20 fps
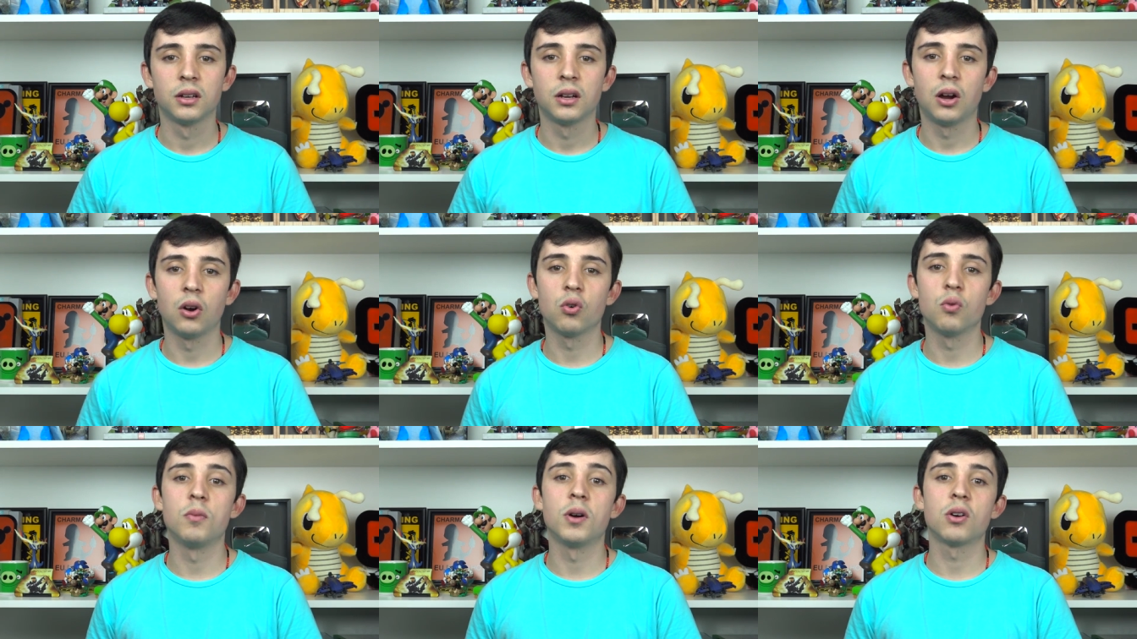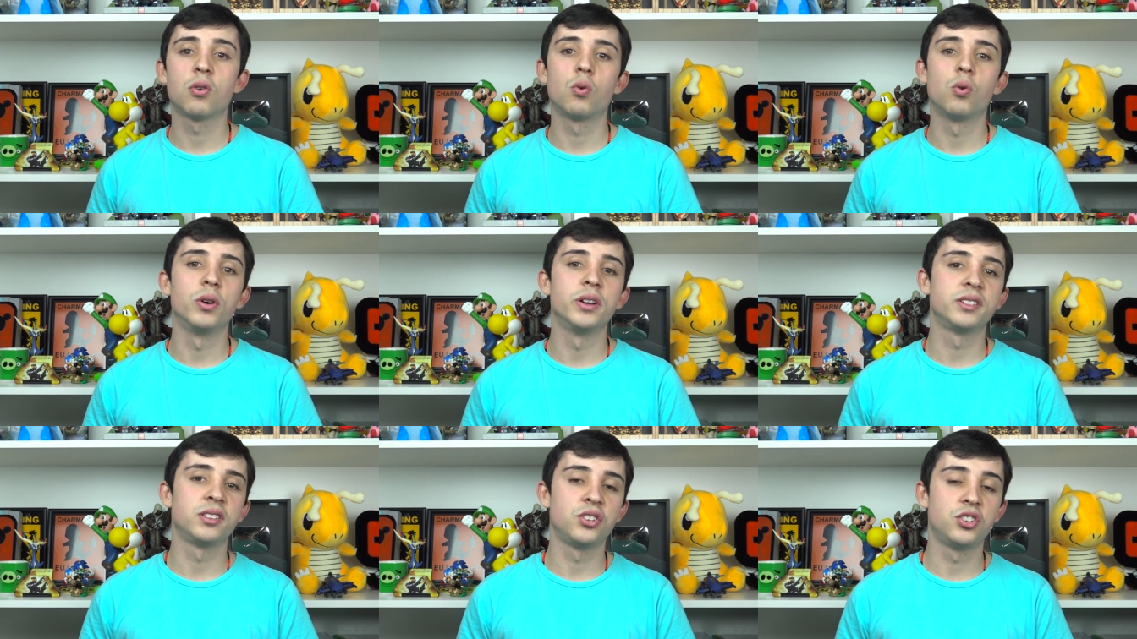alguma
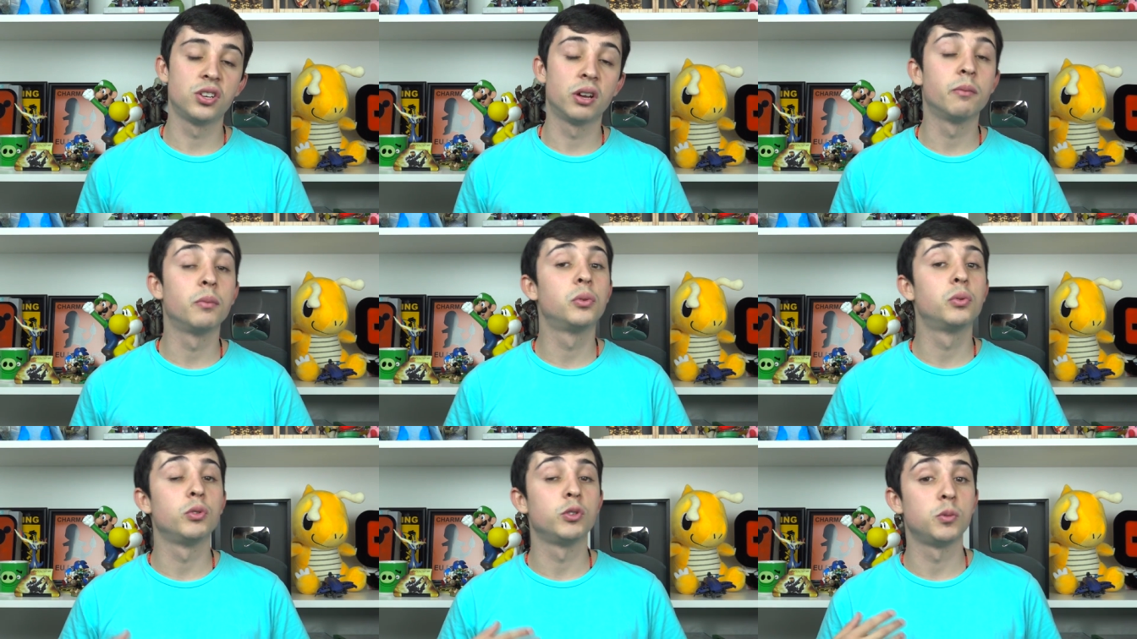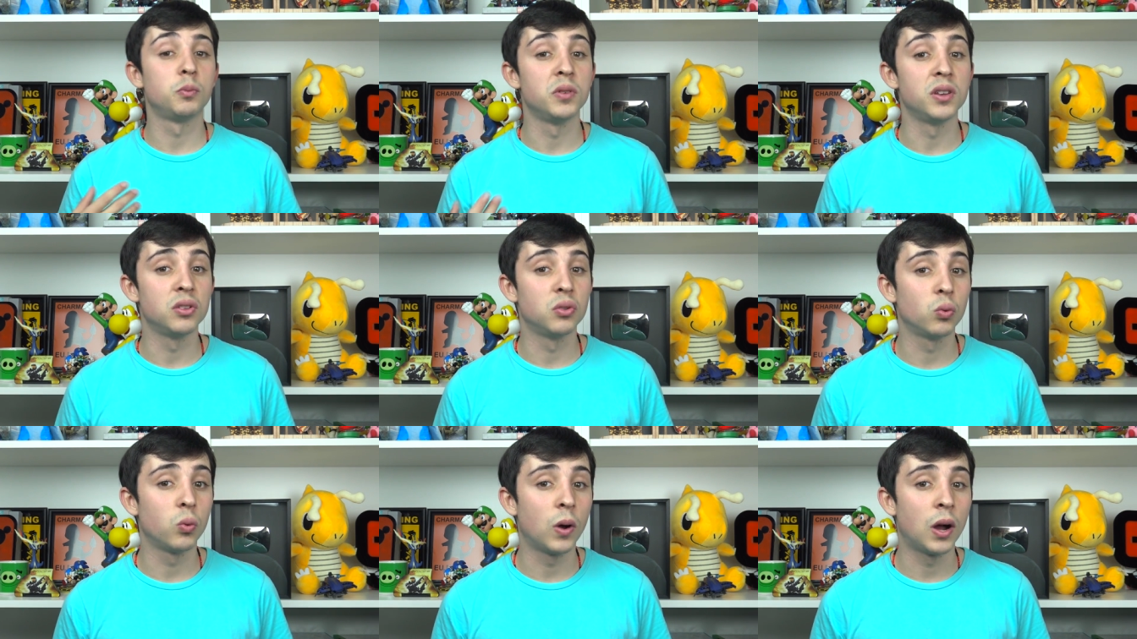coisa de âmbito
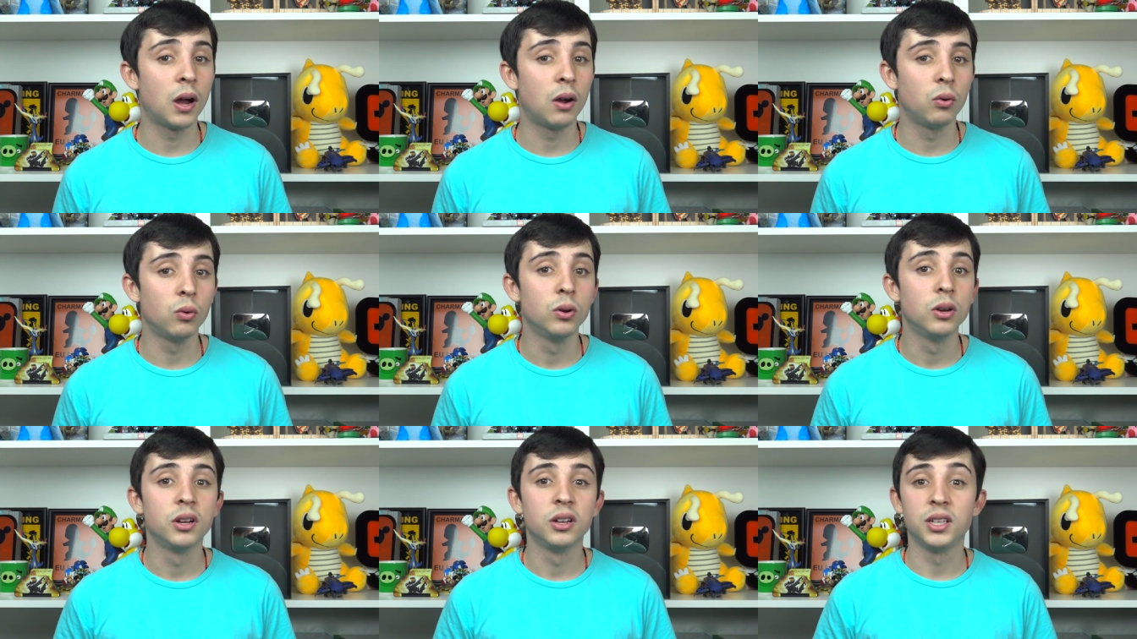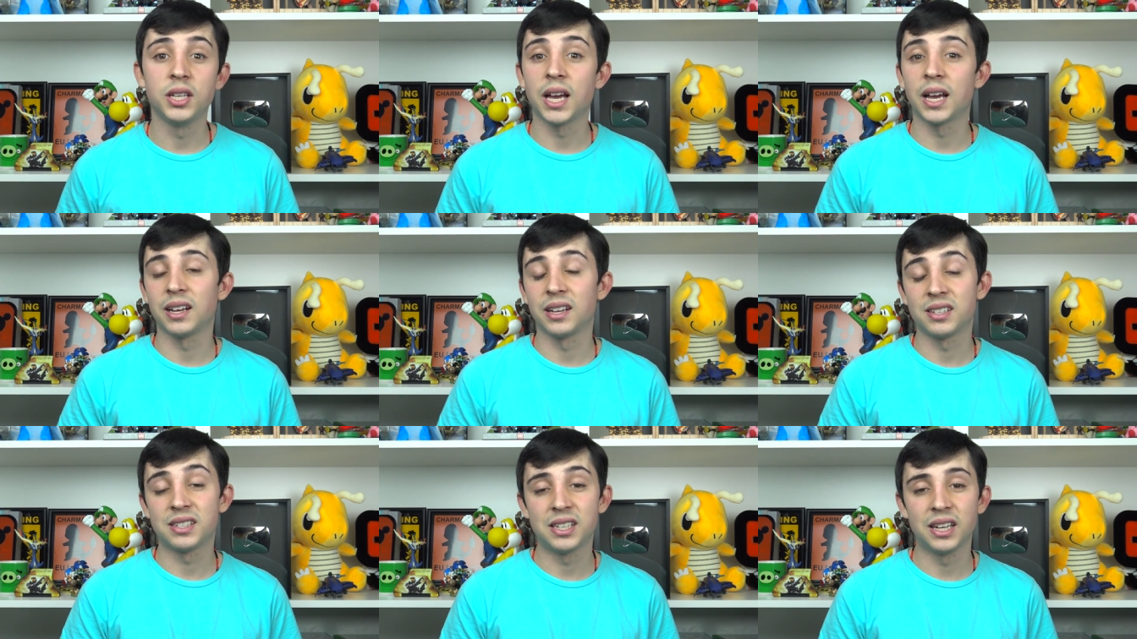espiritual e
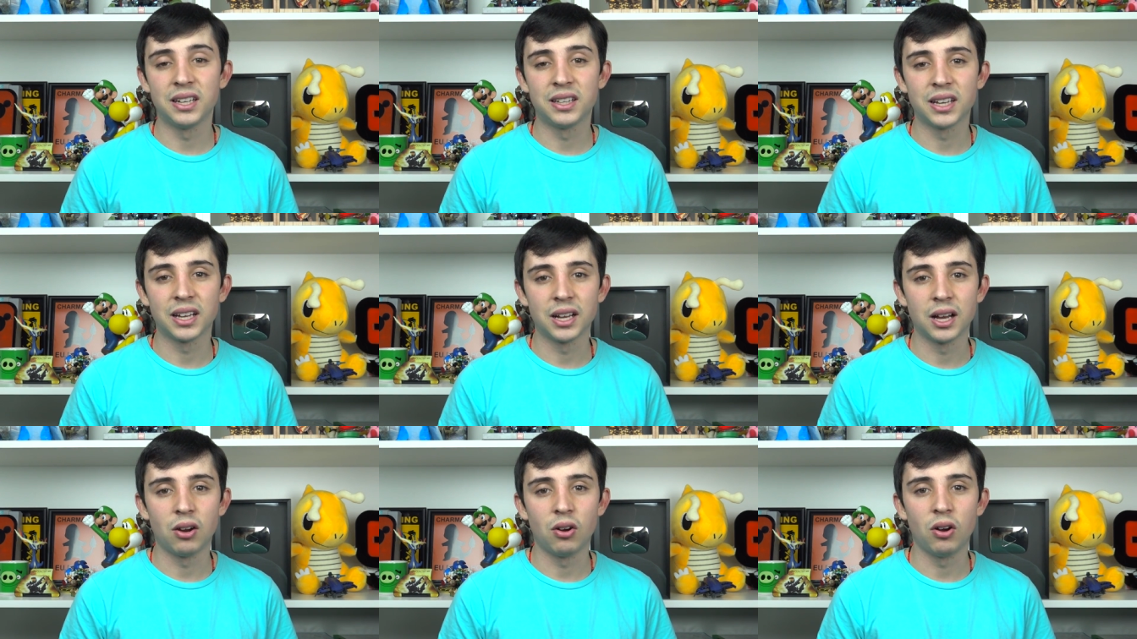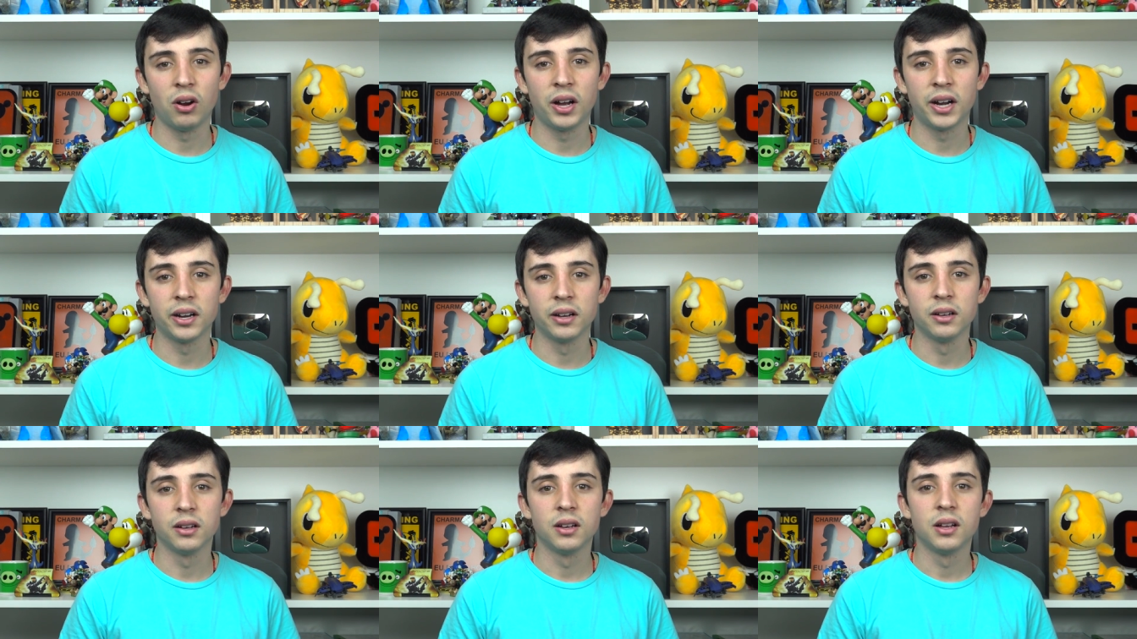ela aceita na
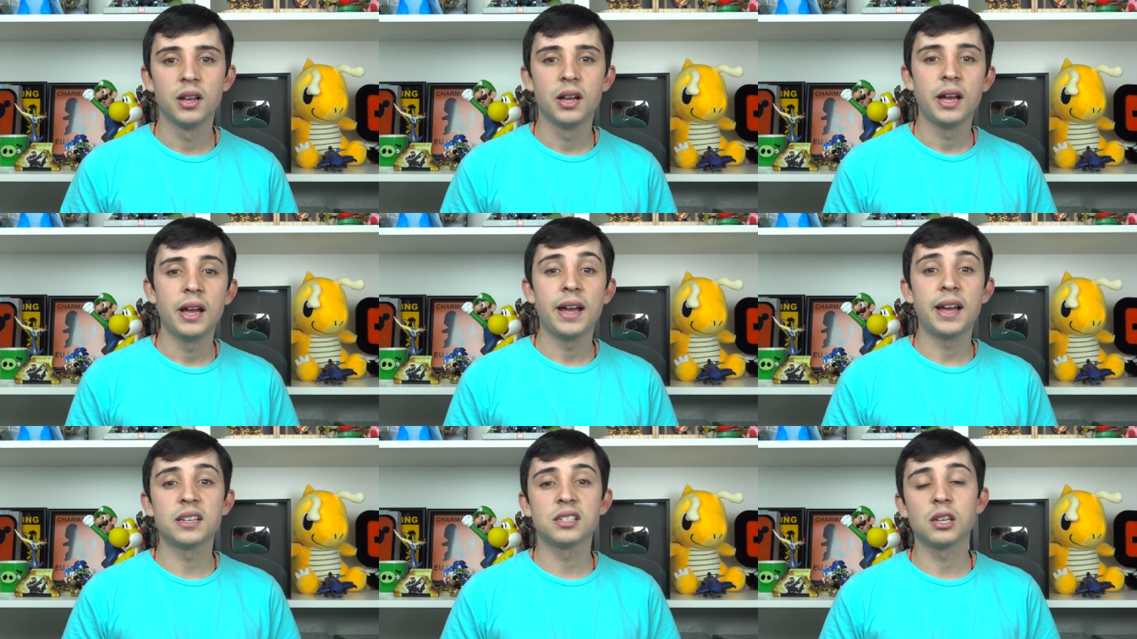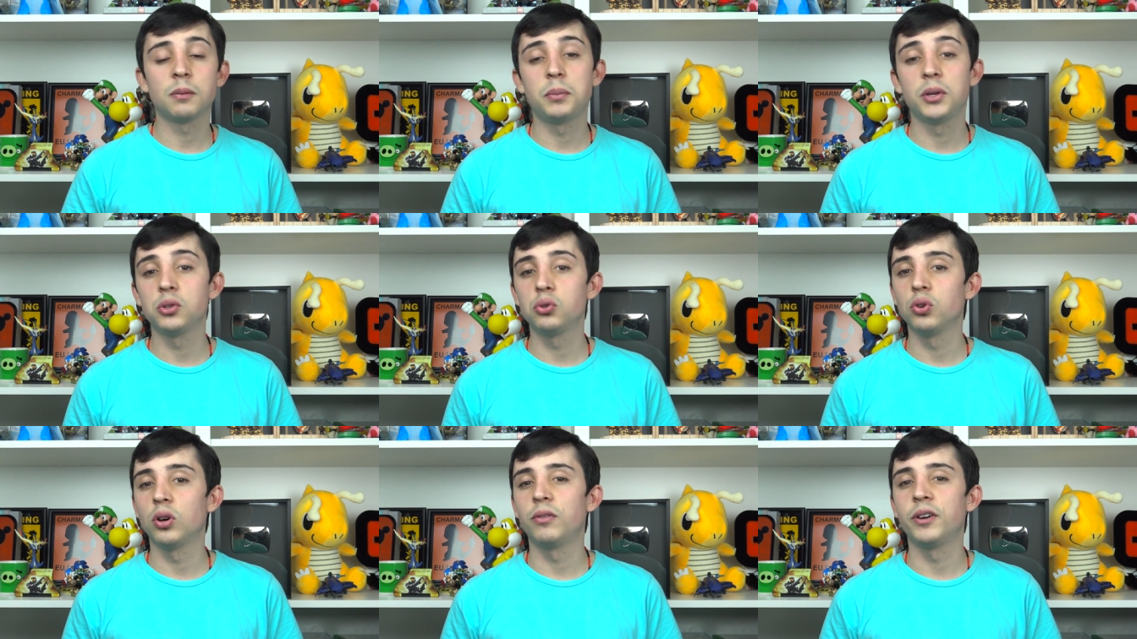hora, essa
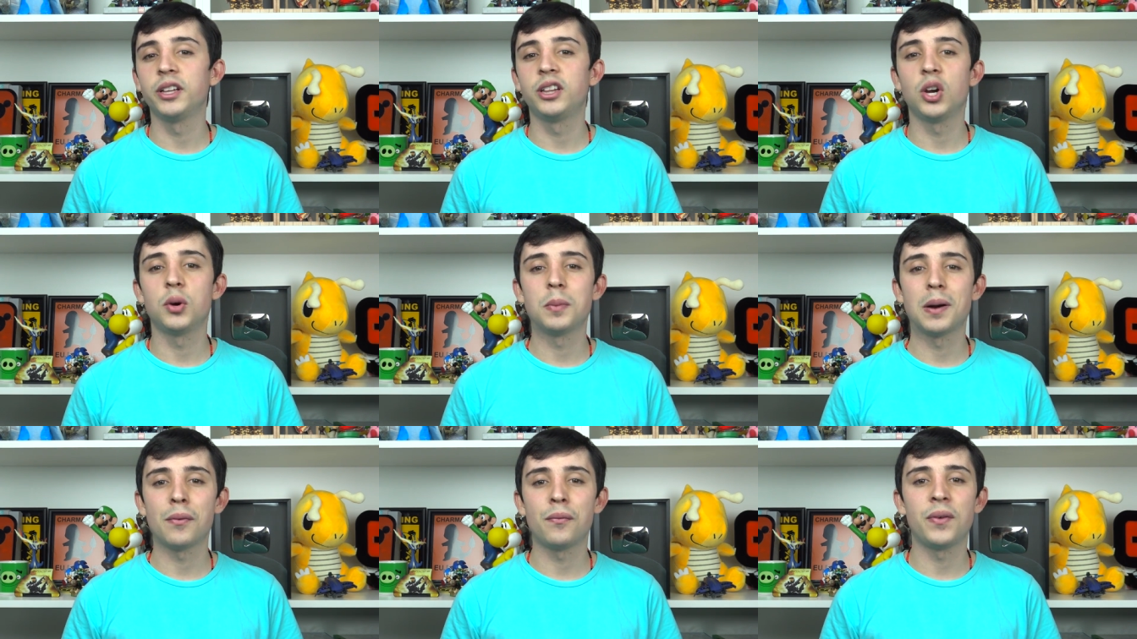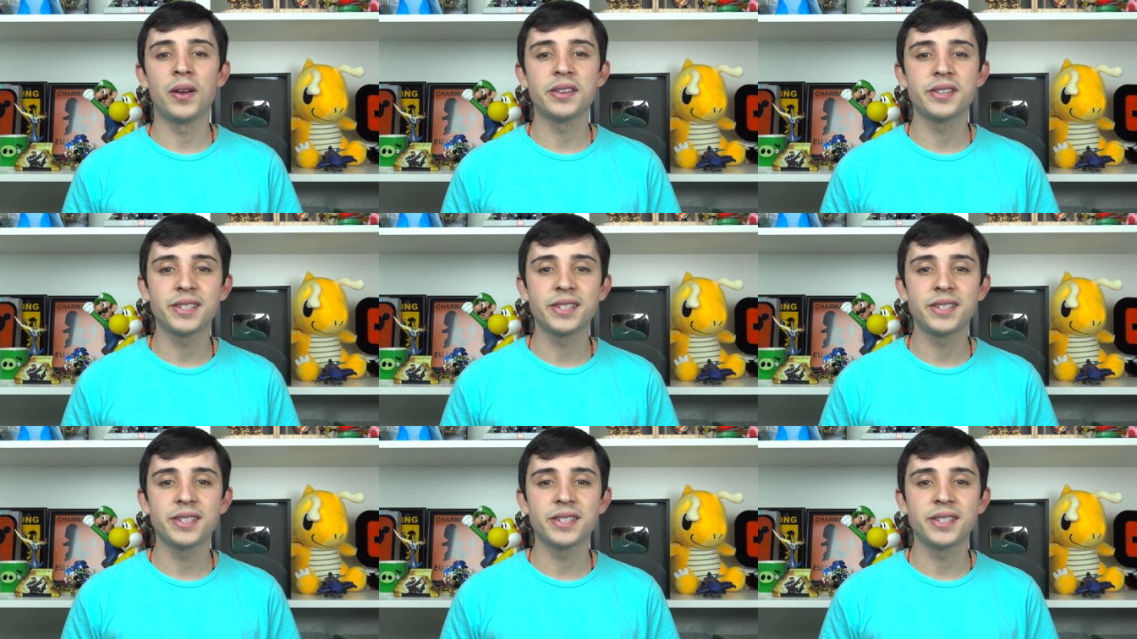pessoa vai ter uma fé